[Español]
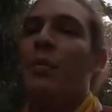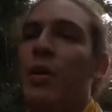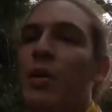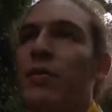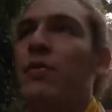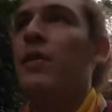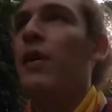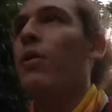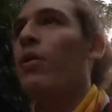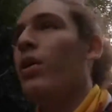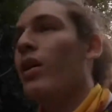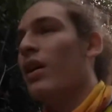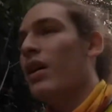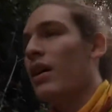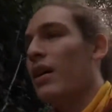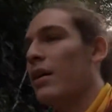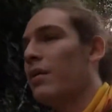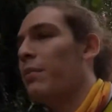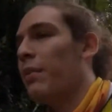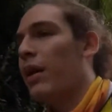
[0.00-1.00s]
un favor,
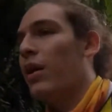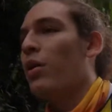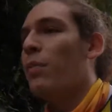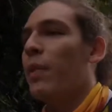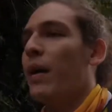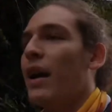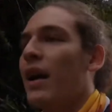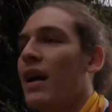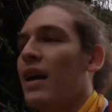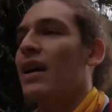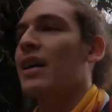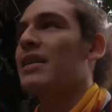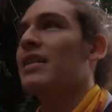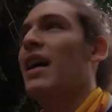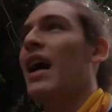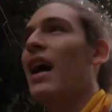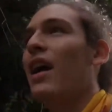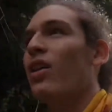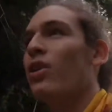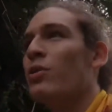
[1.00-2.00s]
vengo para la
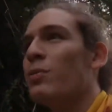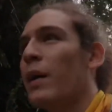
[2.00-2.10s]
cascada.